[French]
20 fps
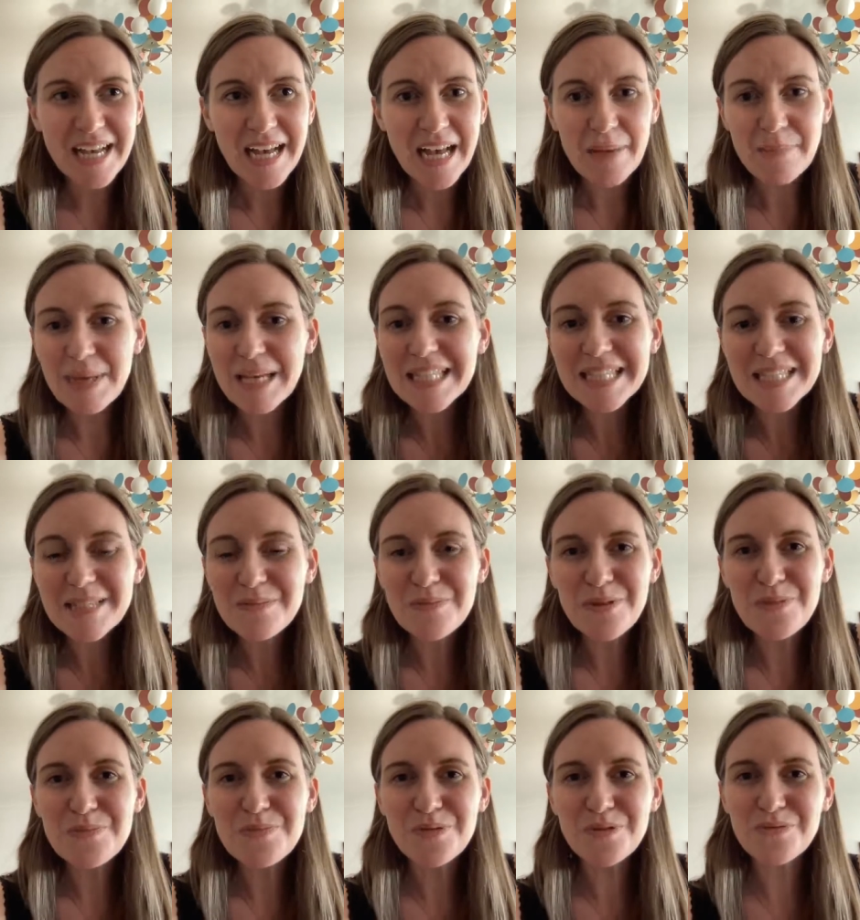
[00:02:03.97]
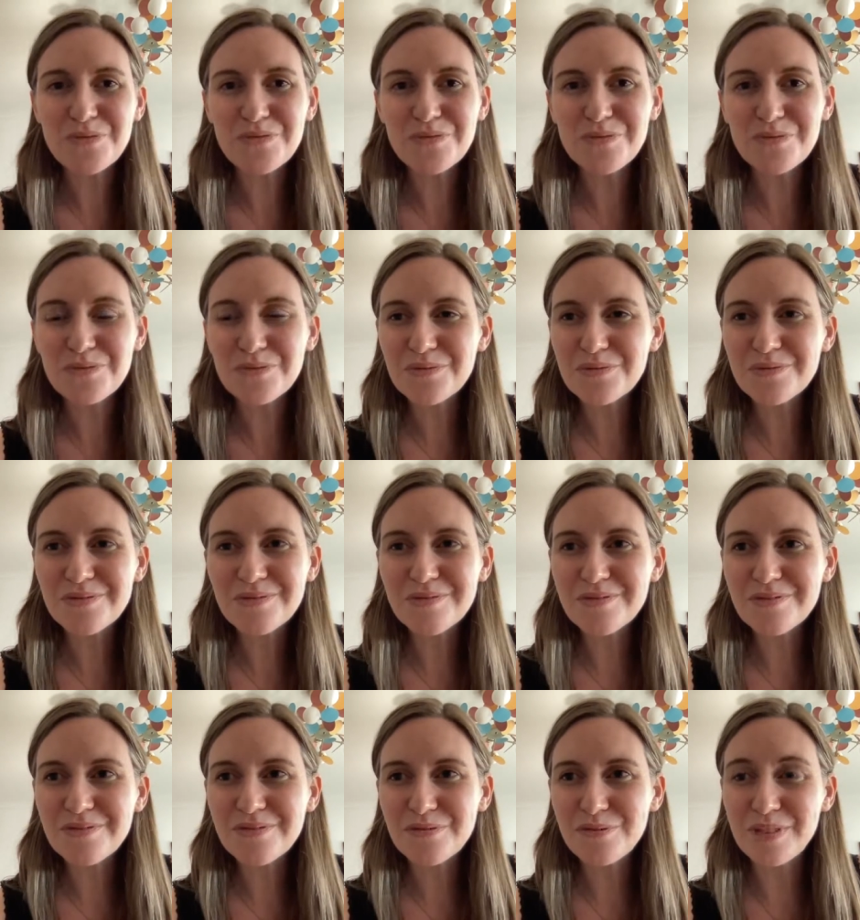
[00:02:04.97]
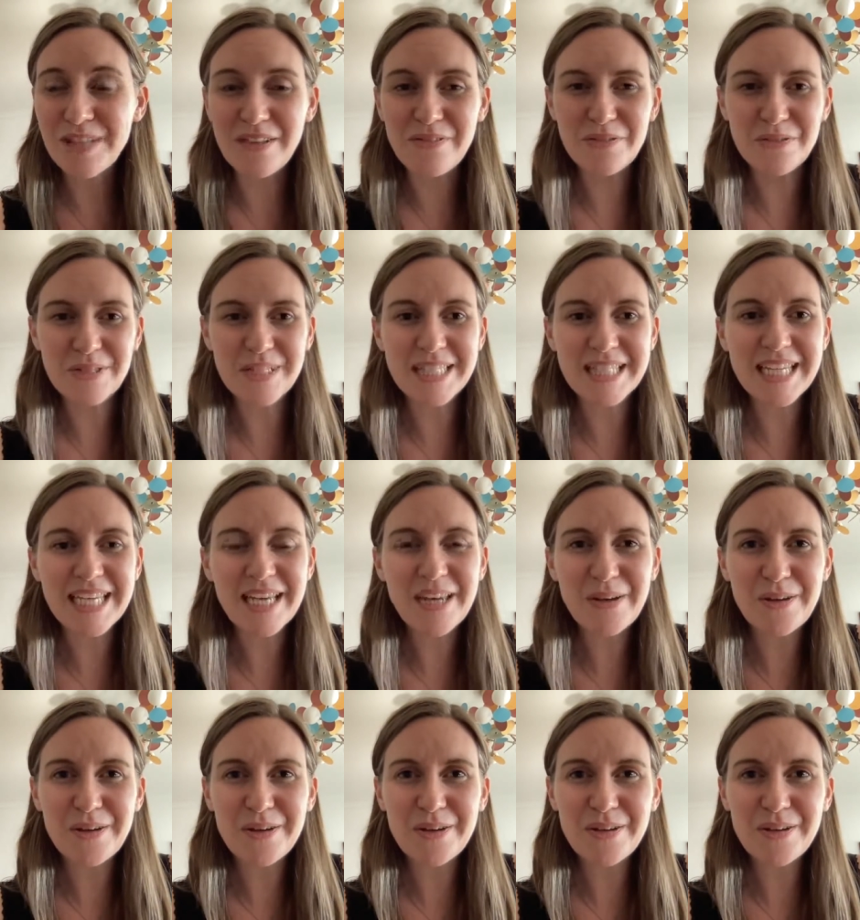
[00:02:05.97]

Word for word: un maximum pour que vous, vous avanciez